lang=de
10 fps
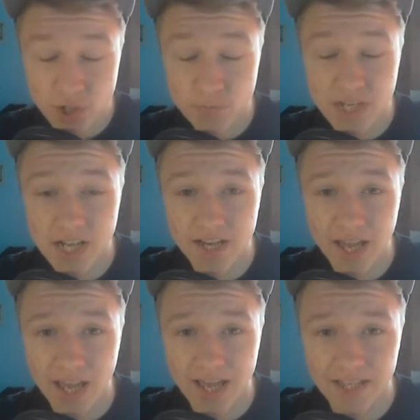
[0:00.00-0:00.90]
Spielern
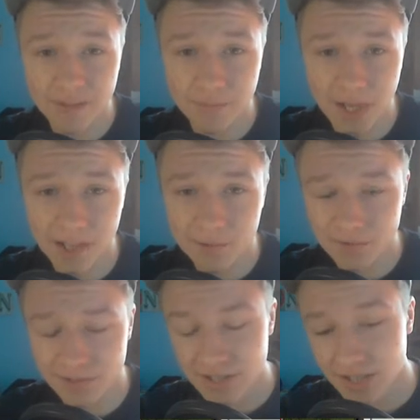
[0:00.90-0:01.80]
eigen gemacht
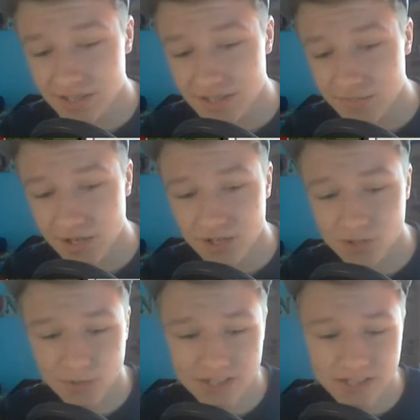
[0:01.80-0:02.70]
und da hat sich mal
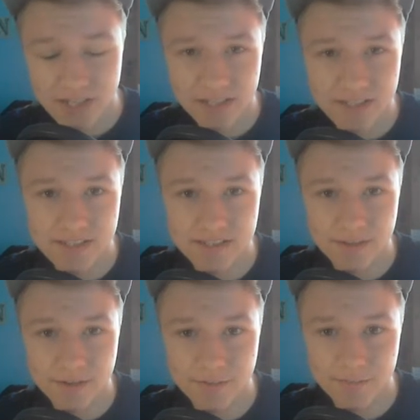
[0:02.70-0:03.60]
Supercell jetzt
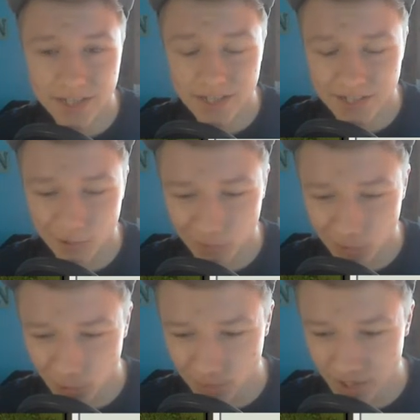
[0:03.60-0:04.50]
ähm, endlich darum
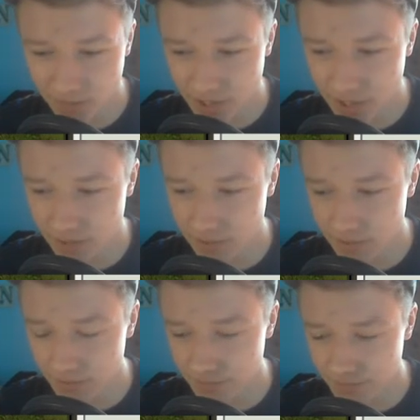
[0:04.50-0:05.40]
gekümmert, mal
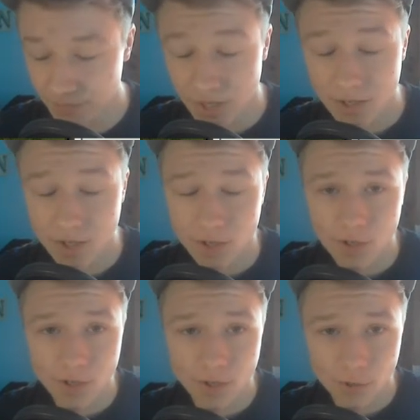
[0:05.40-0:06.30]
ähm,
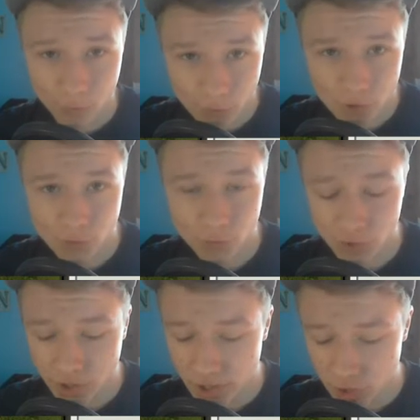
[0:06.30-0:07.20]
Wünsche
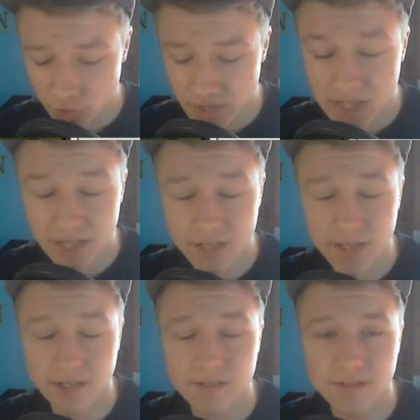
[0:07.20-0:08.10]
von den Spielern
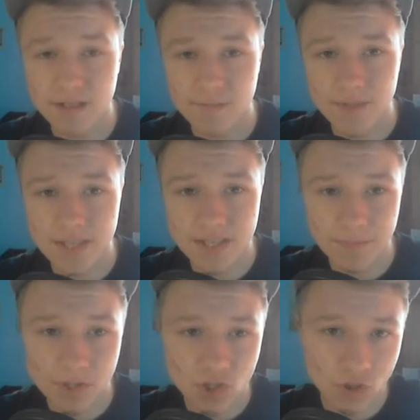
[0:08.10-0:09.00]
hier anzunehmen, denn ich
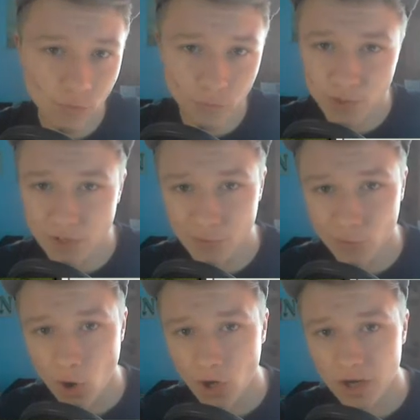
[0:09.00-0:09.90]
habe das schon auf vielen
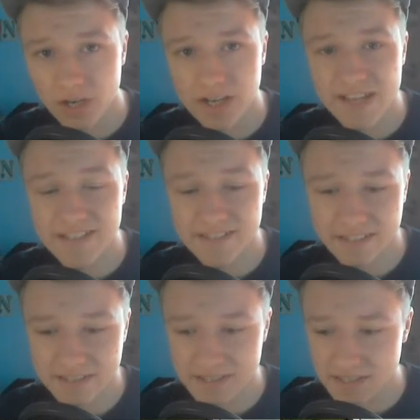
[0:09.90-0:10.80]
Foren gelesen,
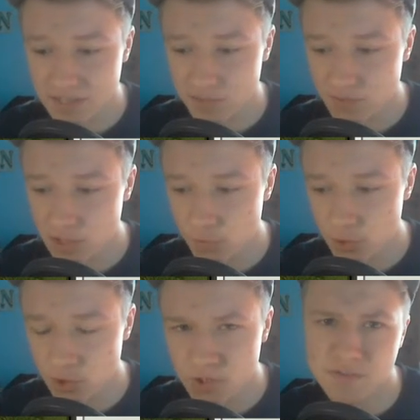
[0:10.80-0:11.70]
dass sich das viele
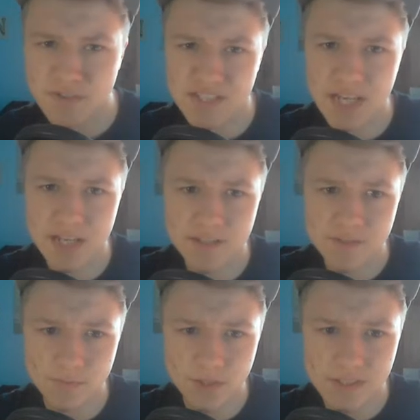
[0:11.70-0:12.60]
wünschen, sowas ähnliches
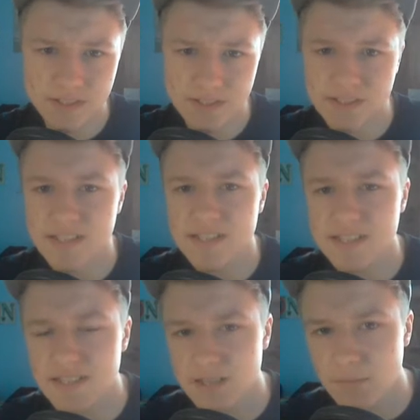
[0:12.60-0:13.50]
zumindest, dass sie
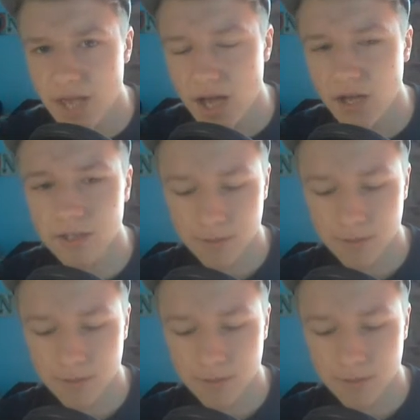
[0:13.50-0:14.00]
sich mehr